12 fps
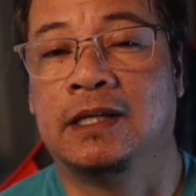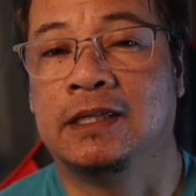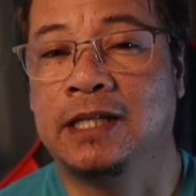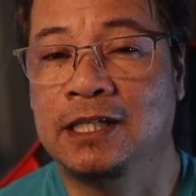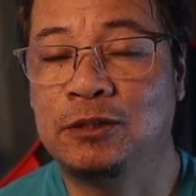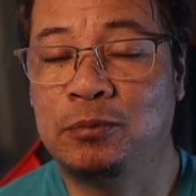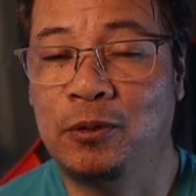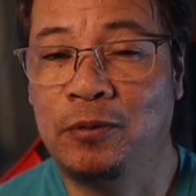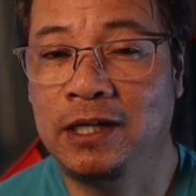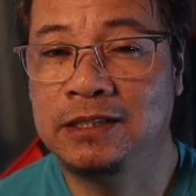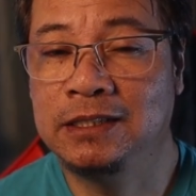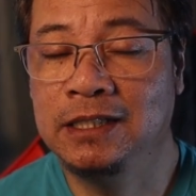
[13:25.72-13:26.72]
Thanks for
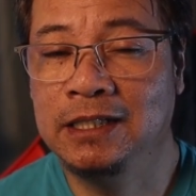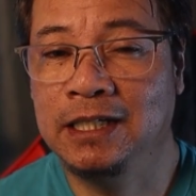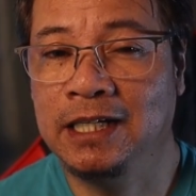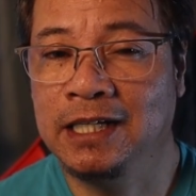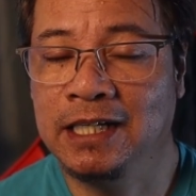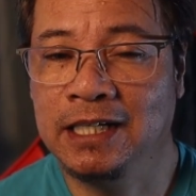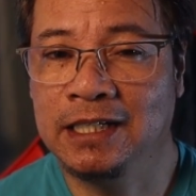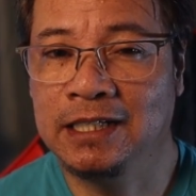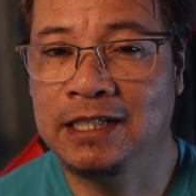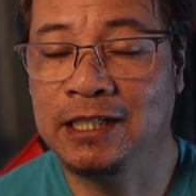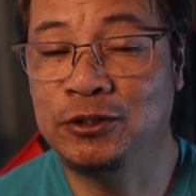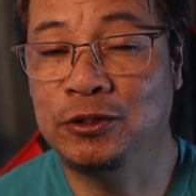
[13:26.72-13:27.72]
watching and I
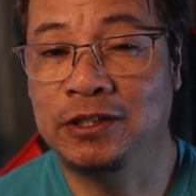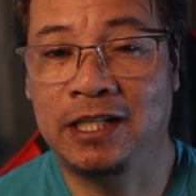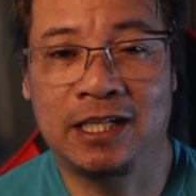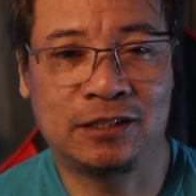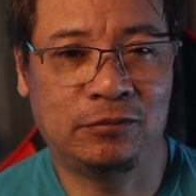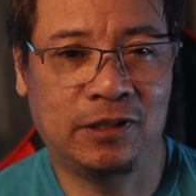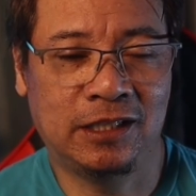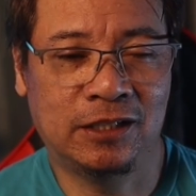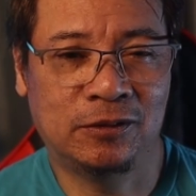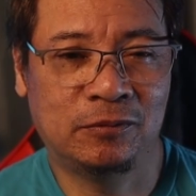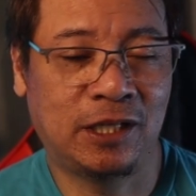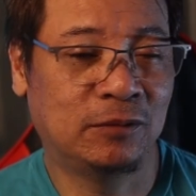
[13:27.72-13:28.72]
catch you in the next
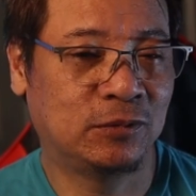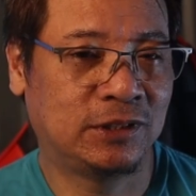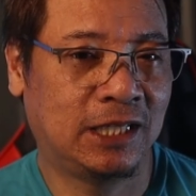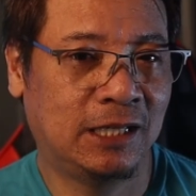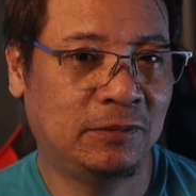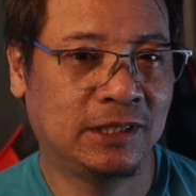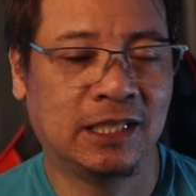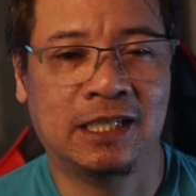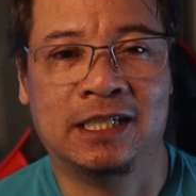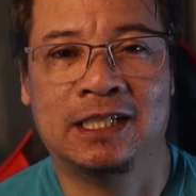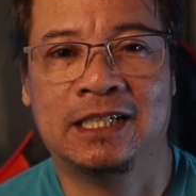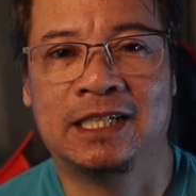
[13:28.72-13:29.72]
video. Maraming salamat.
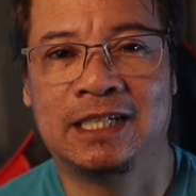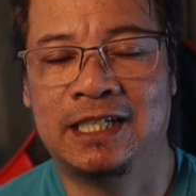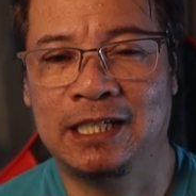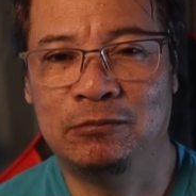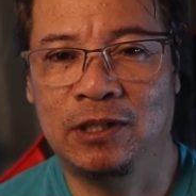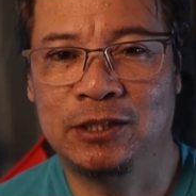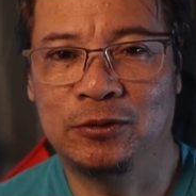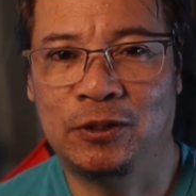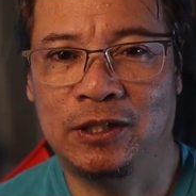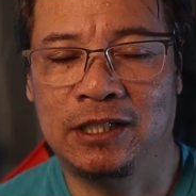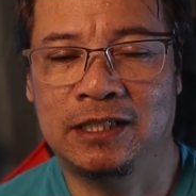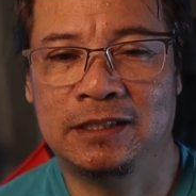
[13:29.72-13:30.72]
God bless to
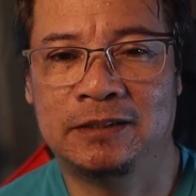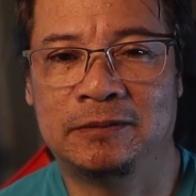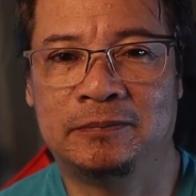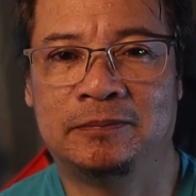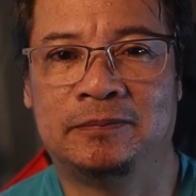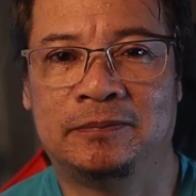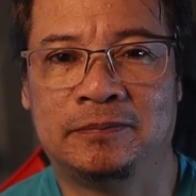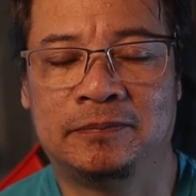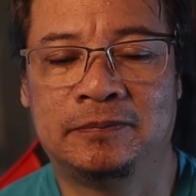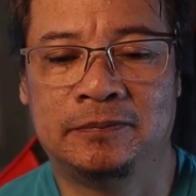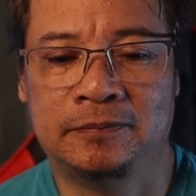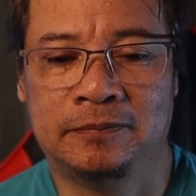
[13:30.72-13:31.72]

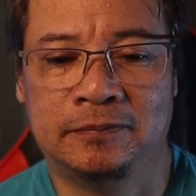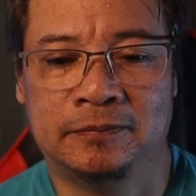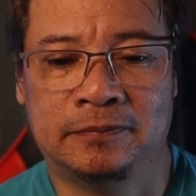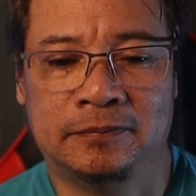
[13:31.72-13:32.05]
all.